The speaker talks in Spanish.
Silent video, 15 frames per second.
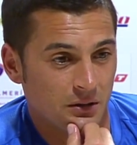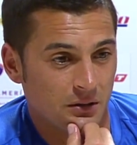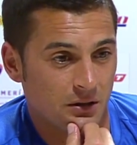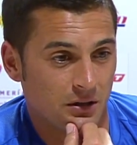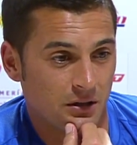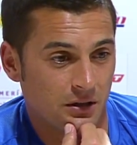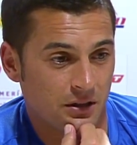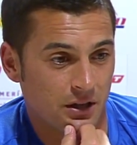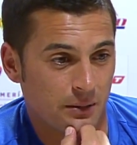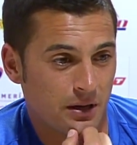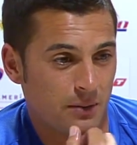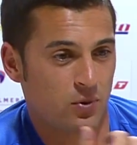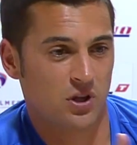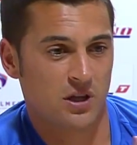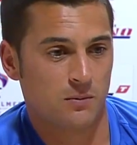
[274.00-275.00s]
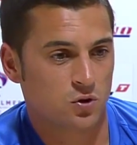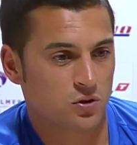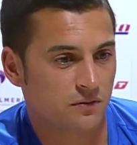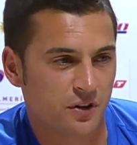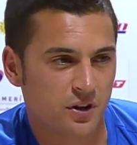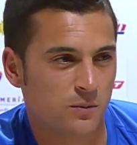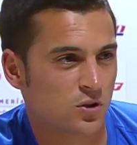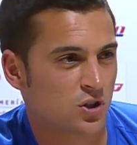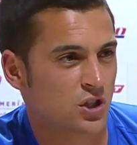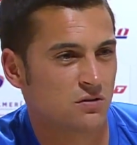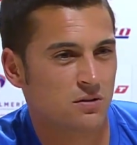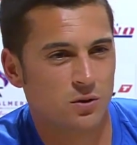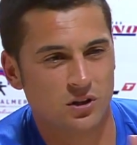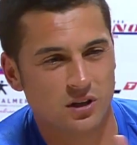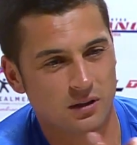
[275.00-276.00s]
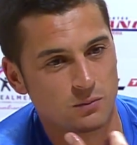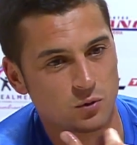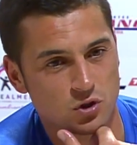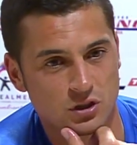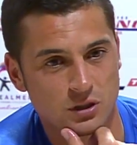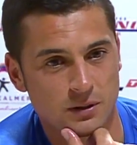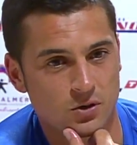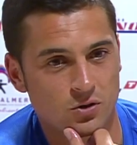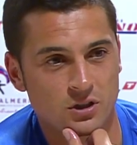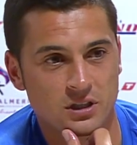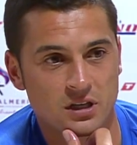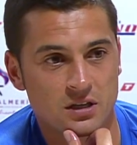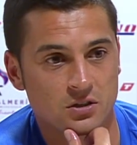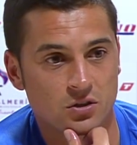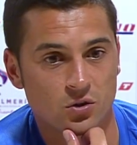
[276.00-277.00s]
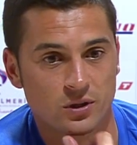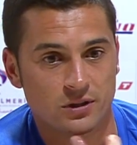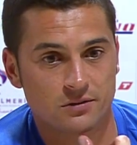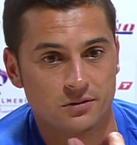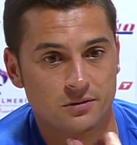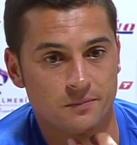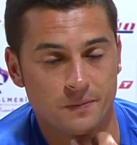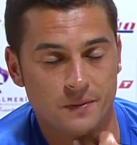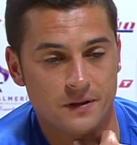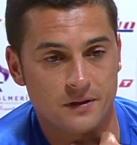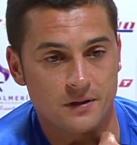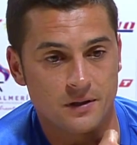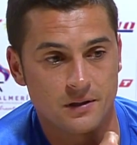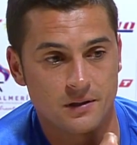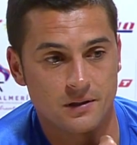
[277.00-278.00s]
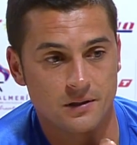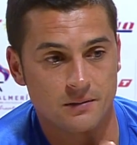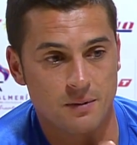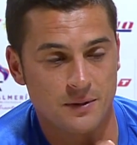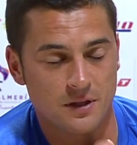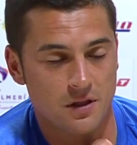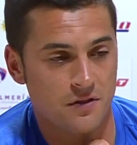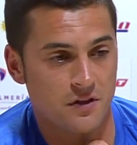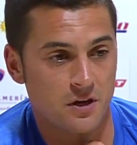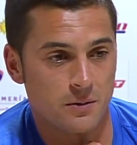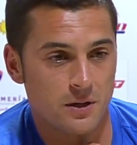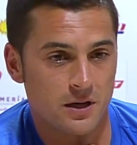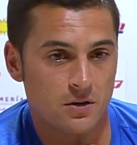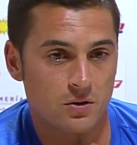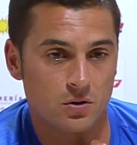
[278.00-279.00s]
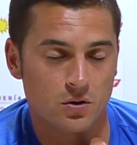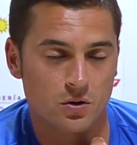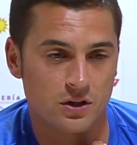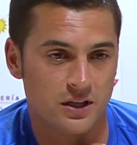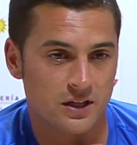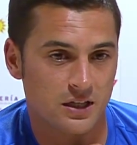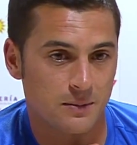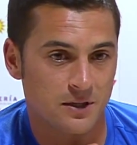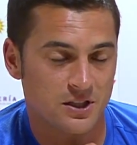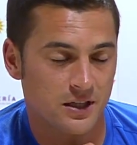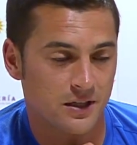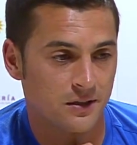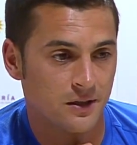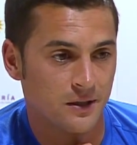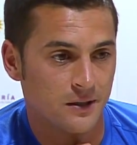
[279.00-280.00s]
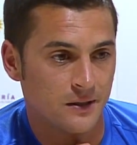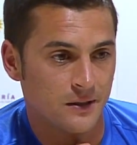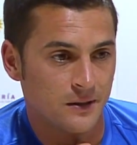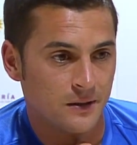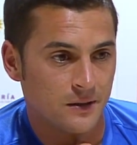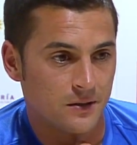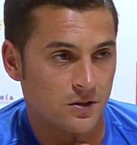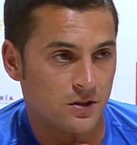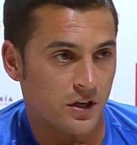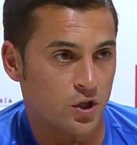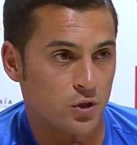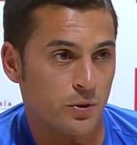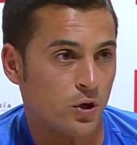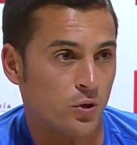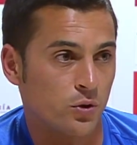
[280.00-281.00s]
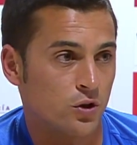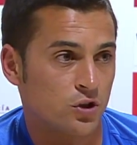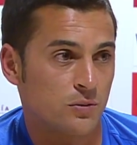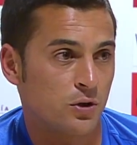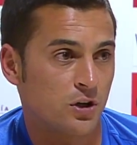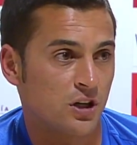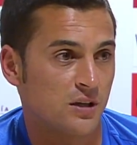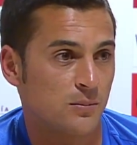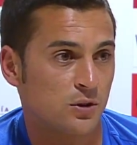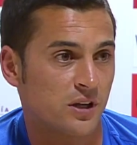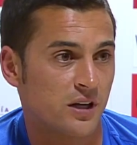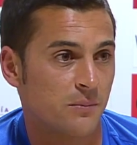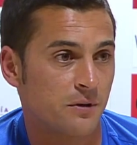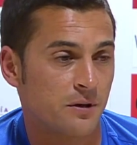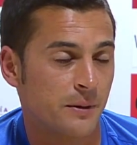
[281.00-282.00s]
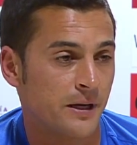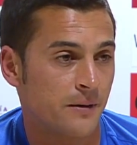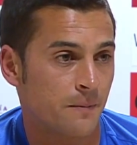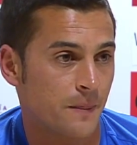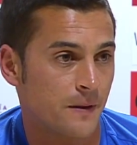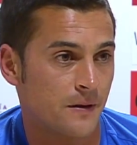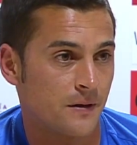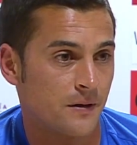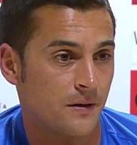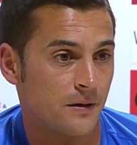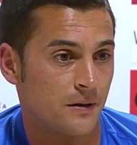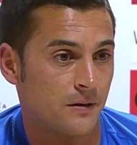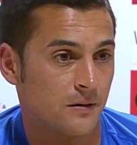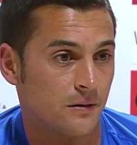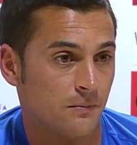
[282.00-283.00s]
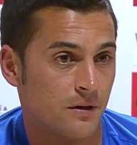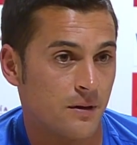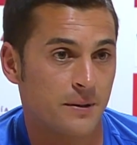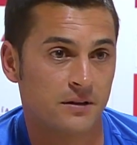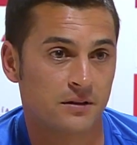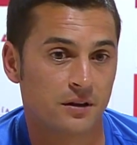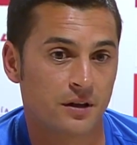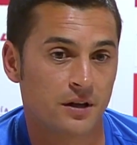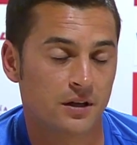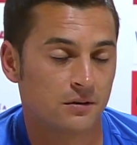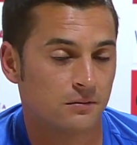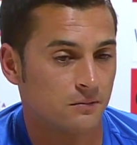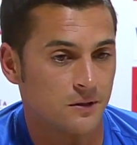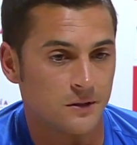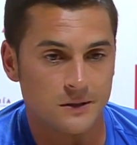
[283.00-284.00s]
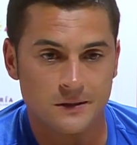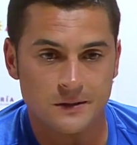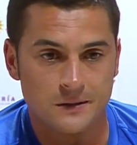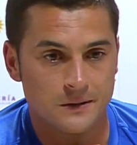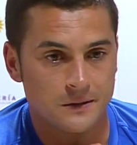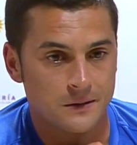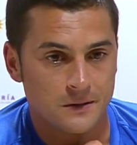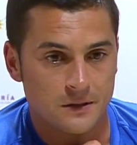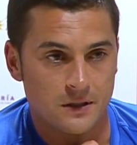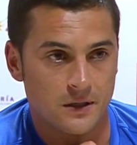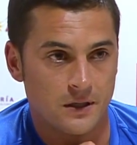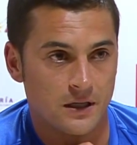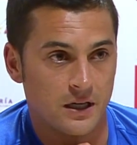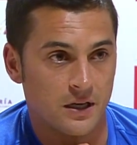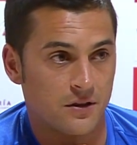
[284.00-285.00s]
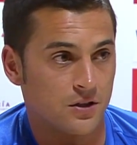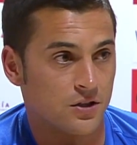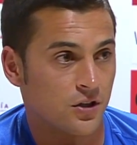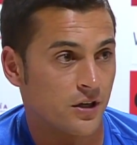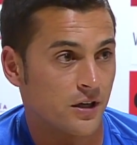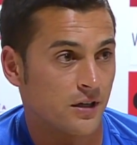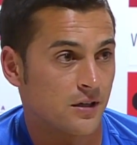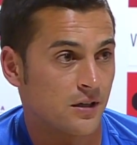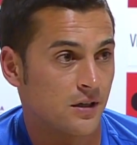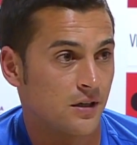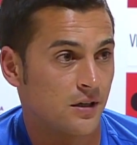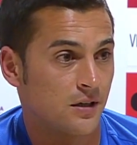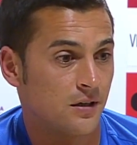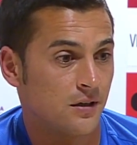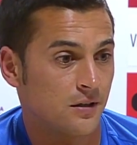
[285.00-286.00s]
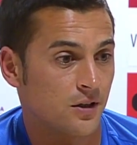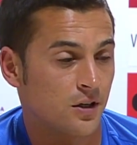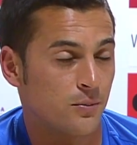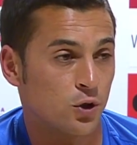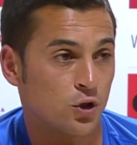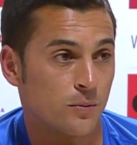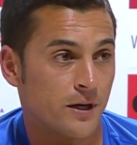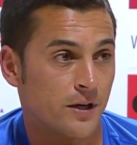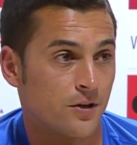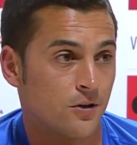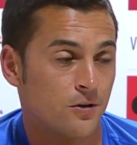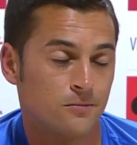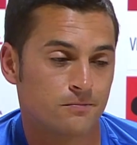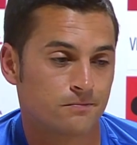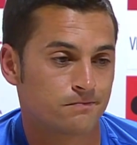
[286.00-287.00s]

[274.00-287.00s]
Eh, celebrar porque hemos sufrido muchísimo, porque hay mucho trabajo detrás de todo esto. Y me apetece celebrar luego lo que tenga que pasar. Yo estaré súper orgulloso porque el equipo estará en primera. Eh, a partir de ahí, las decisiones que, no puedo tomar yo,